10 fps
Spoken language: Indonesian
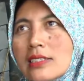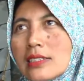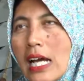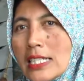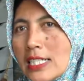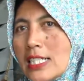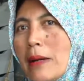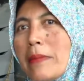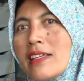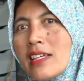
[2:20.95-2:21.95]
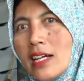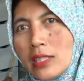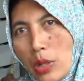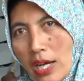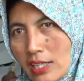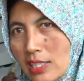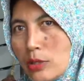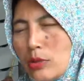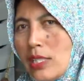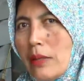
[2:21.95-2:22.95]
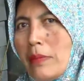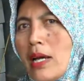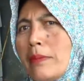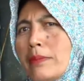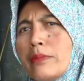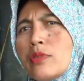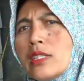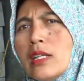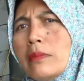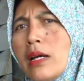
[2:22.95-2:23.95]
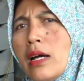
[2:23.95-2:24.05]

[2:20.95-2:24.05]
oh, Pak Selamat namanya kan Tuhari itu kan hmm. nama mungkin hmm. nama